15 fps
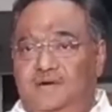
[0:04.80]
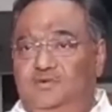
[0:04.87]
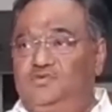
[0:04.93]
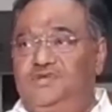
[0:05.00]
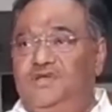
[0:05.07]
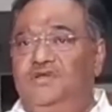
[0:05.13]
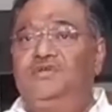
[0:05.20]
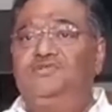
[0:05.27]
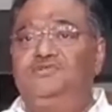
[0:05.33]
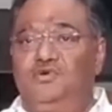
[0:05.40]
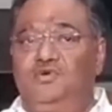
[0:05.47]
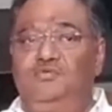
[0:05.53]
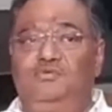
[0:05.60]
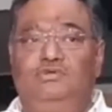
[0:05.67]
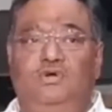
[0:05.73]
মানুষকে নয়
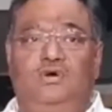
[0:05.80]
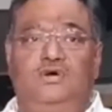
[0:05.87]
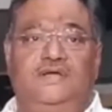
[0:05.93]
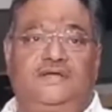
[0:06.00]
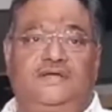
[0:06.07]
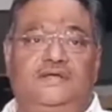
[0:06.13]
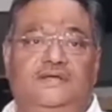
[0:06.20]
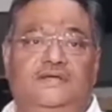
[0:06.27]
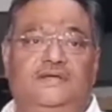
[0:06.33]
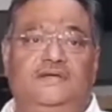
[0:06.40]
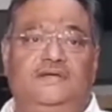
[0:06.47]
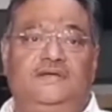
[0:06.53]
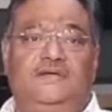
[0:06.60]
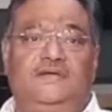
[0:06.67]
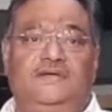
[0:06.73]
তৃণমূল দলটাকে
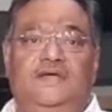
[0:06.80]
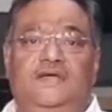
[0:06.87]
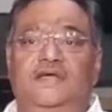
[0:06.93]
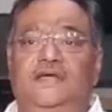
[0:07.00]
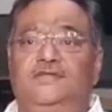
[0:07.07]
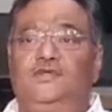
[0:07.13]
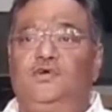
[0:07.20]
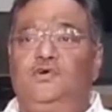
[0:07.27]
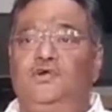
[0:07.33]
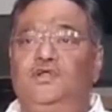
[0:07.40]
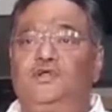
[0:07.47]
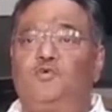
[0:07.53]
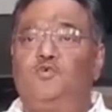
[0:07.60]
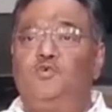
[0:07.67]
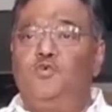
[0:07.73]
এ
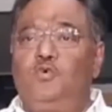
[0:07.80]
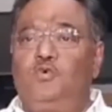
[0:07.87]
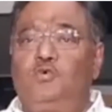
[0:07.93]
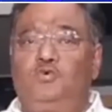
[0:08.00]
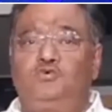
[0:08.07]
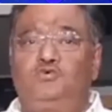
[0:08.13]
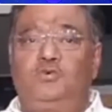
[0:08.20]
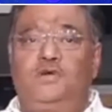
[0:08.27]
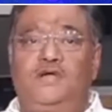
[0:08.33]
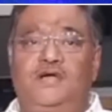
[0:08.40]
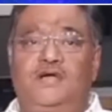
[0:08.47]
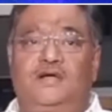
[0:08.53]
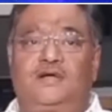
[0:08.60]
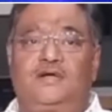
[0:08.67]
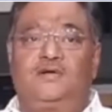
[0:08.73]
ধরনের কোনো
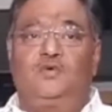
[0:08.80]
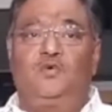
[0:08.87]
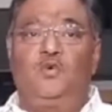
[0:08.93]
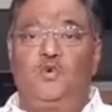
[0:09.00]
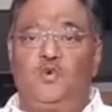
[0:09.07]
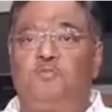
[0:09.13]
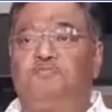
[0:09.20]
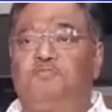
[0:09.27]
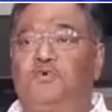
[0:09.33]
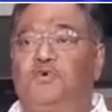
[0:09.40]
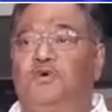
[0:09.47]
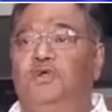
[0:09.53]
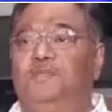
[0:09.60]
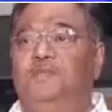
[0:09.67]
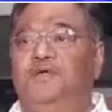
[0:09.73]
ঘোষণা কোনো
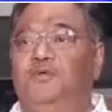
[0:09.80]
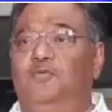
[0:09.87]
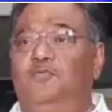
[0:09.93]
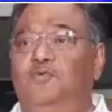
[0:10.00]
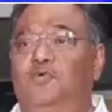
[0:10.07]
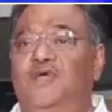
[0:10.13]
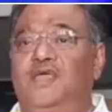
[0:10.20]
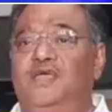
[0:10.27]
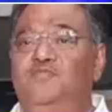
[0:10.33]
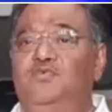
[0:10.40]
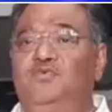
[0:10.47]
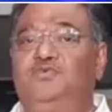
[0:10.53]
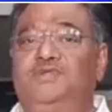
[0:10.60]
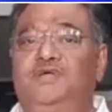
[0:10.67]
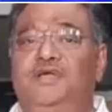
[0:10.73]
প্রকল্পের উপর এই
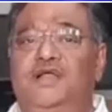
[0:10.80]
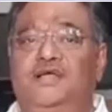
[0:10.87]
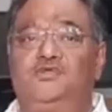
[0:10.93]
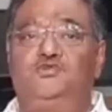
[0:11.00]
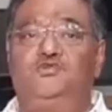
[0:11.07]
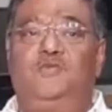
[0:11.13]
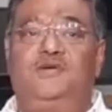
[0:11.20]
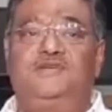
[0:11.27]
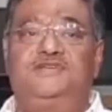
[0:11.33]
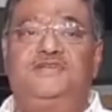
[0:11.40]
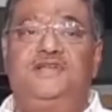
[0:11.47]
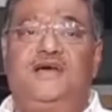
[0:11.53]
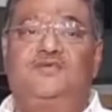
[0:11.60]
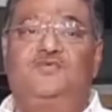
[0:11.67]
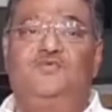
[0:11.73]
মুহূর্তে
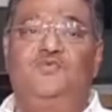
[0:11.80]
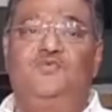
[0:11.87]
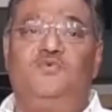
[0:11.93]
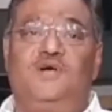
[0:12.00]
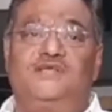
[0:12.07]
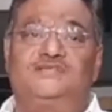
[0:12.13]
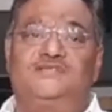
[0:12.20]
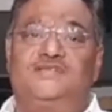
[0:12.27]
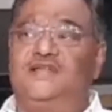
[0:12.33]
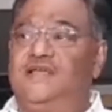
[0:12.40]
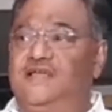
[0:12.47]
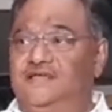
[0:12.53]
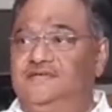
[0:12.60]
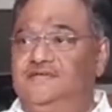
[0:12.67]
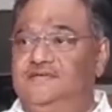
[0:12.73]
রাজ্যবাসীর আর কোনো আস্থা
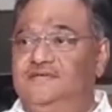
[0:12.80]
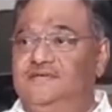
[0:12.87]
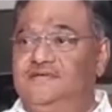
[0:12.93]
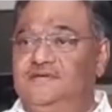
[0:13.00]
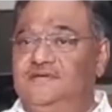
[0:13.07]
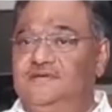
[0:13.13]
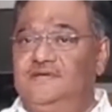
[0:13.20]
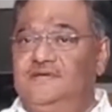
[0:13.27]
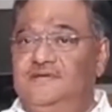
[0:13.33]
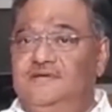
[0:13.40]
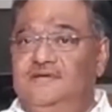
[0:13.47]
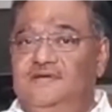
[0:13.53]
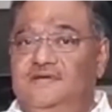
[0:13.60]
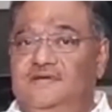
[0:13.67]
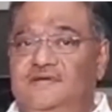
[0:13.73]
নেই
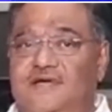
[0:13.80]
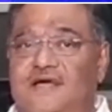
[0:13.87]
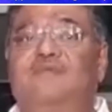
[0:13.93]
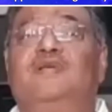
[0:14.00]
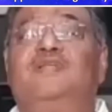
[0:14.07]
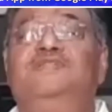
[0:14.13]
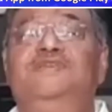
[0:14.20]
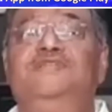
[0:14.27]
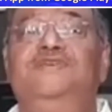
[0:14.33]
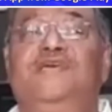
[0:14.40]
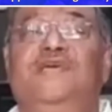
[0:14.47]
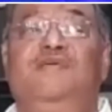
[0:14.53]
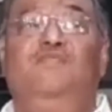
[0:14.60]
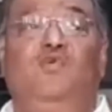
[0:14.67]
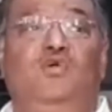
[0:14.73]
আমরা
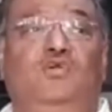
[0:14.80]
দিদিকে